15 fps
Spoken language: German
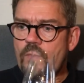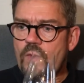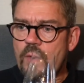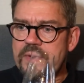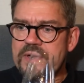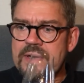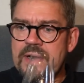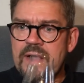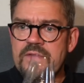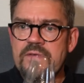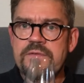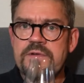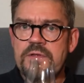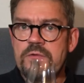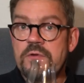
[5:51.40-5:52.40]
Mit der Nase
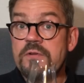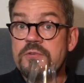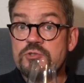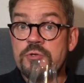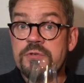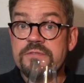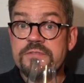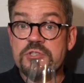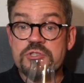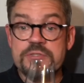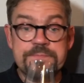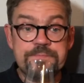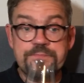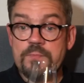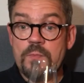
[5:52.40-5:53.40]
wieder so eine schöne frische
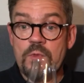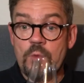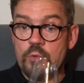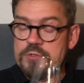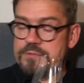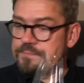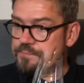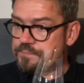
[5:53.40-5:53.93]
Note.